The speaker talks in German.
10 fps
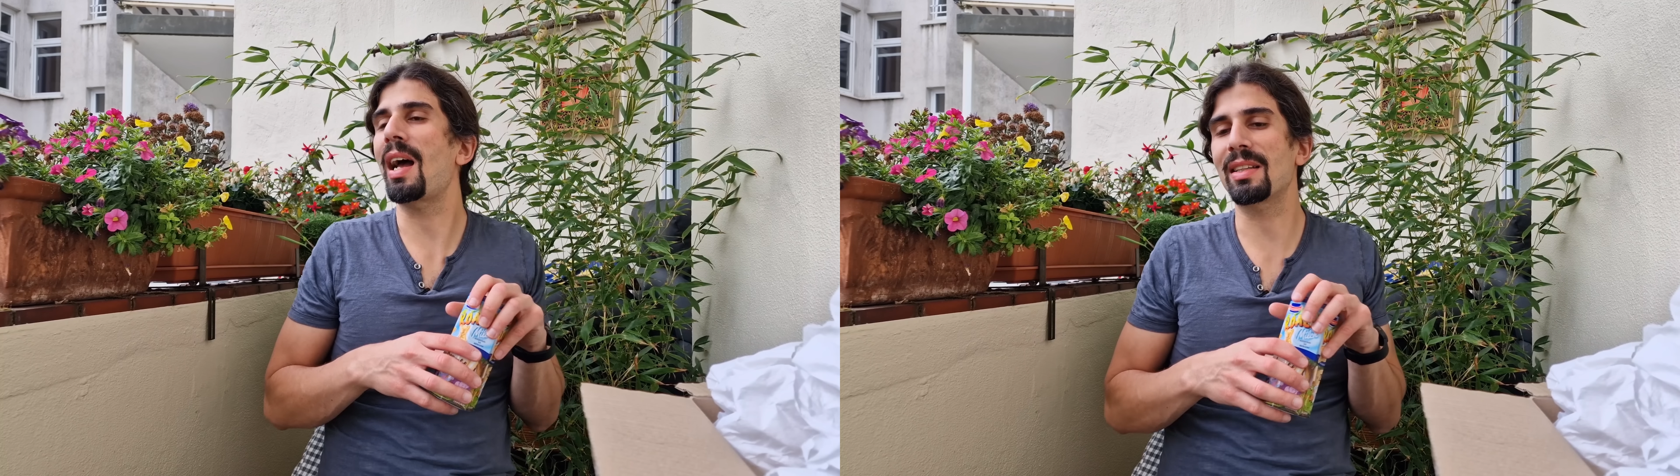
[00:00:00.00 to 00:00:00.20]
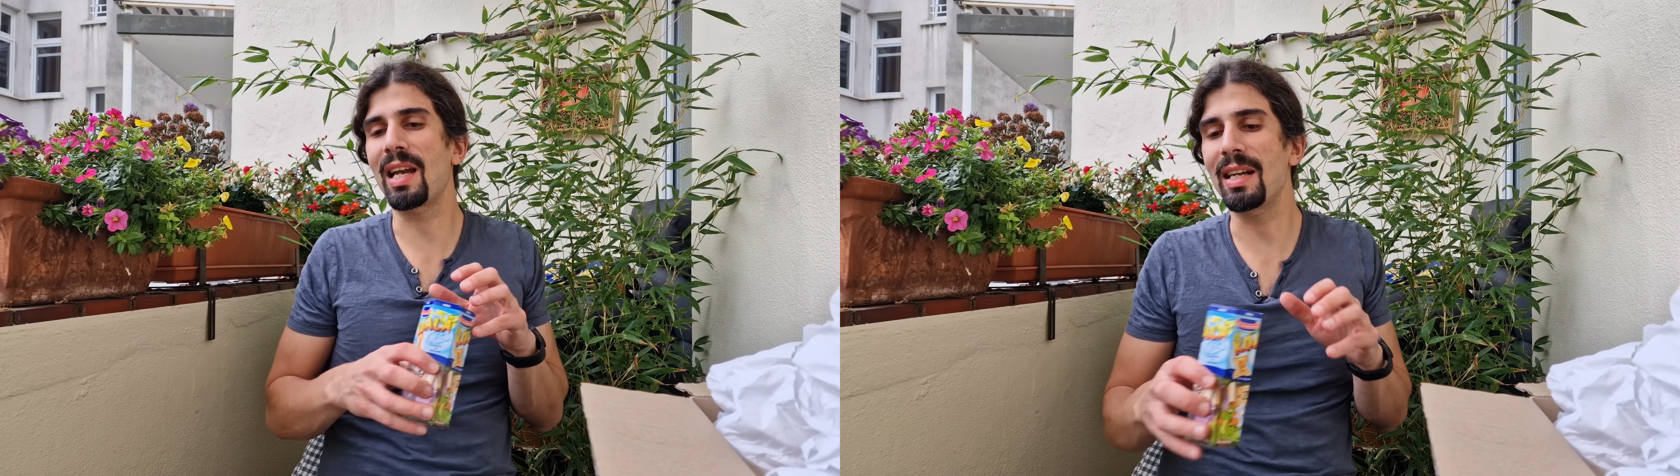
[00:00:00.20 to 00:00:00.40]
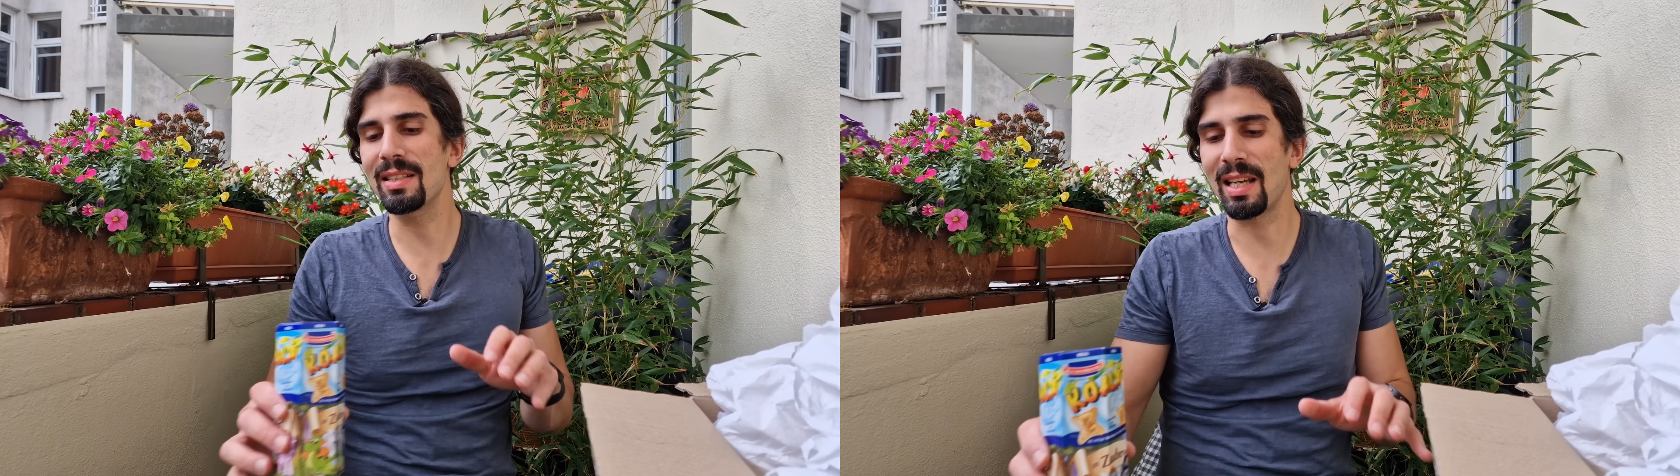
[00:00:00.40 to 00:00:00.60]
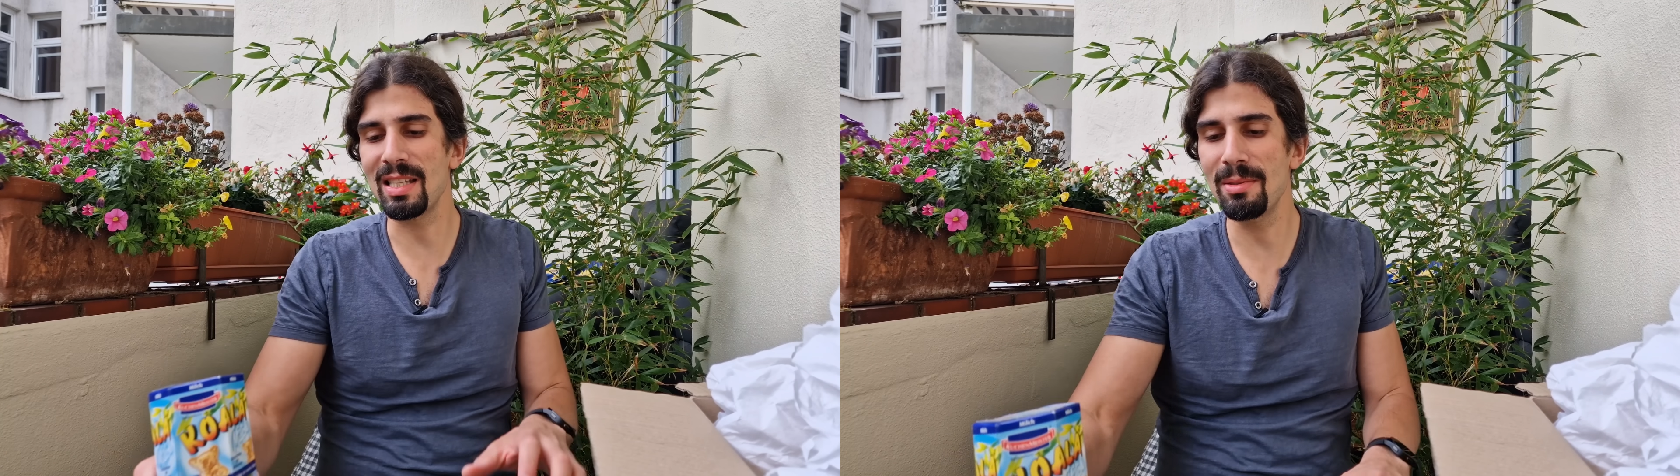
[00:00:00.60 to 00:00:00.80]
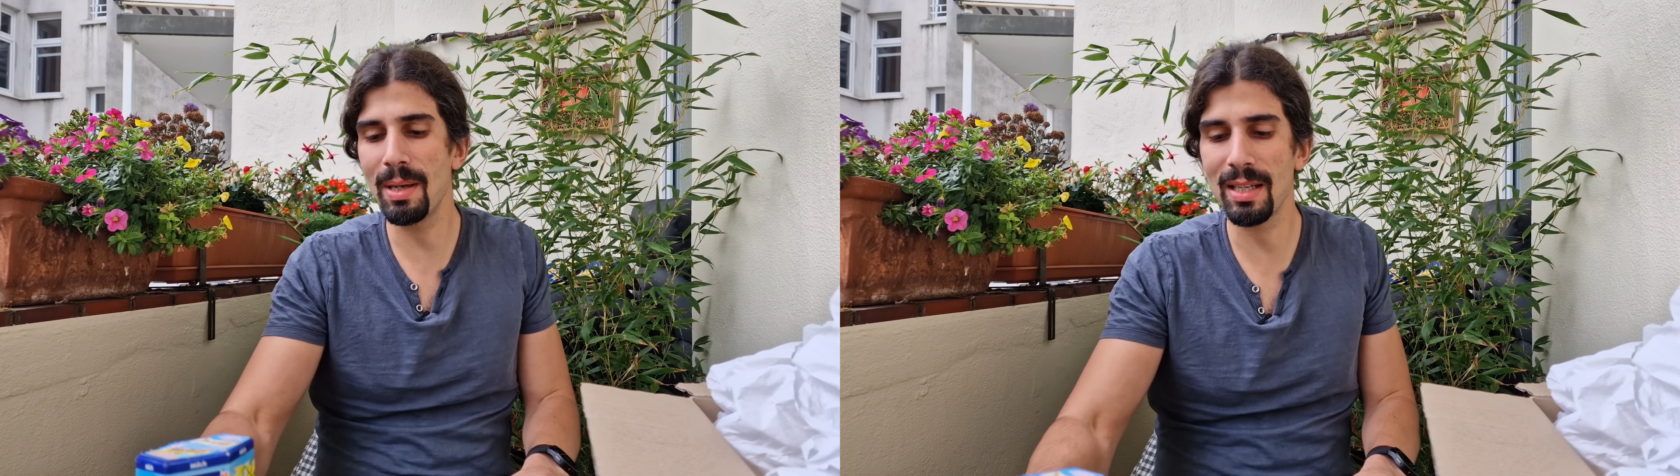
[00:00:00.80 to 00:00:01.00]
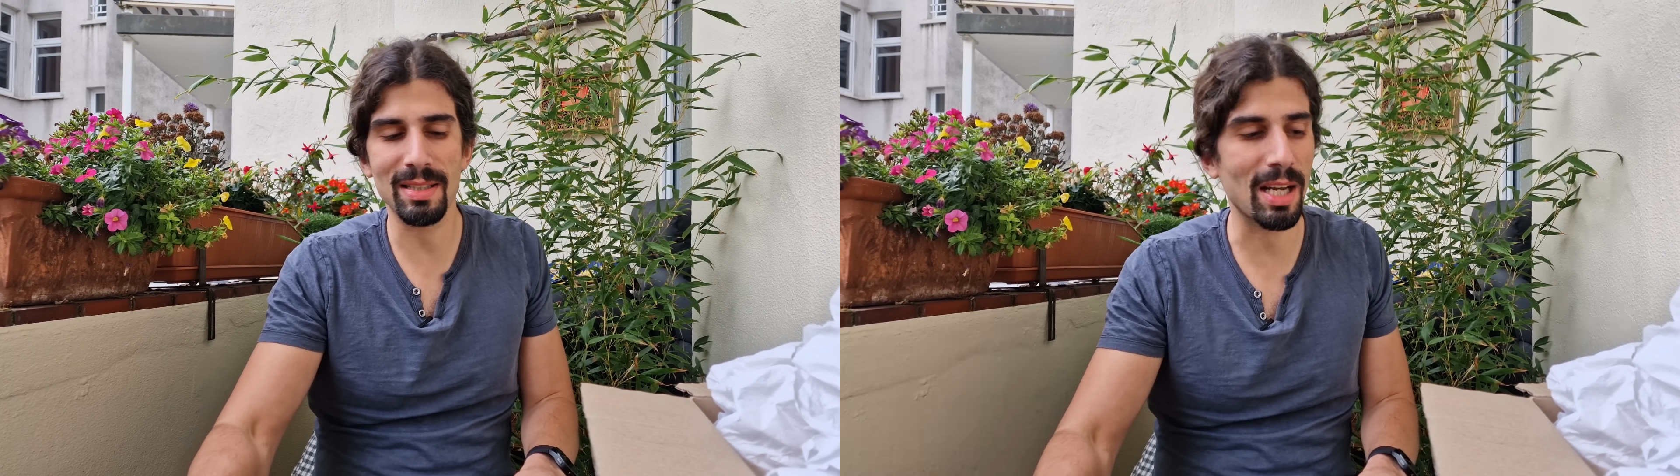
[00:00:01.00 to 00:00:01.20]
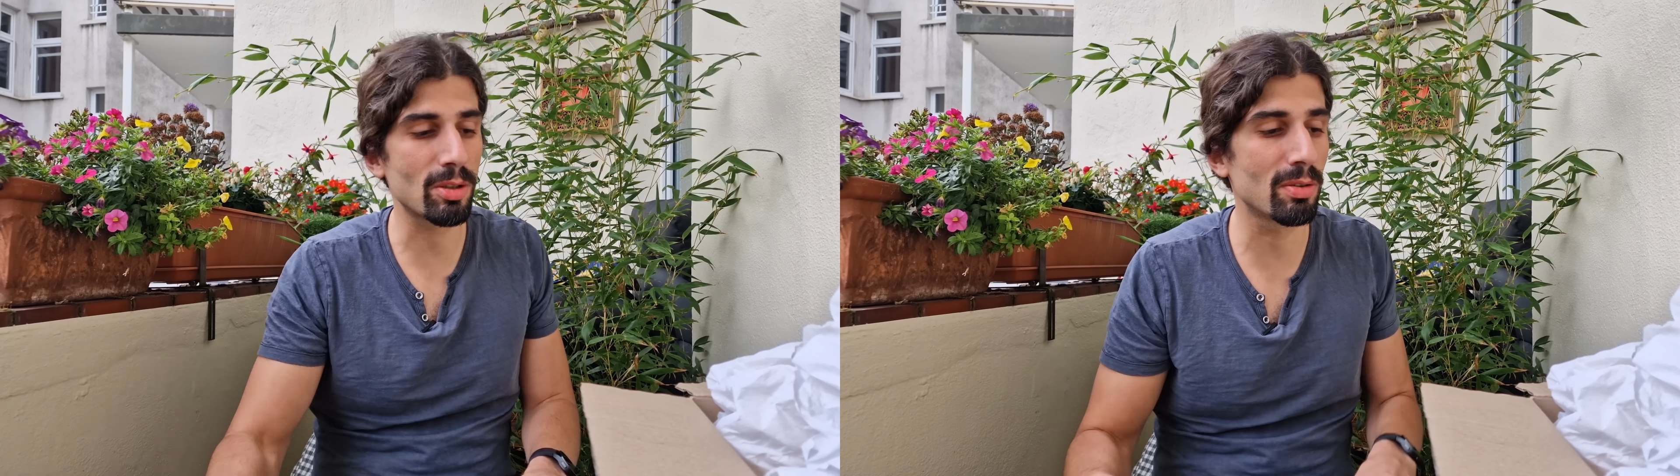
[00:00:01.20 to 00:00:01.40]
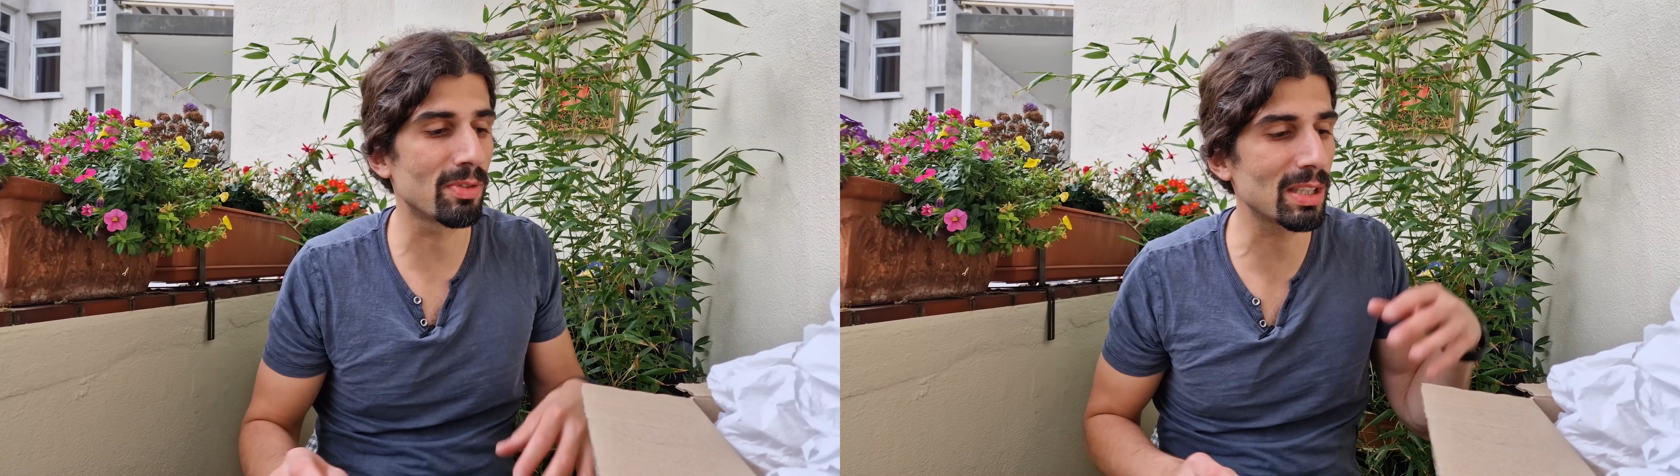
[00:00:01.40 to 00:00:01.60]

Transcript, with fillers: hat kein Interesse mehr gezeigt und in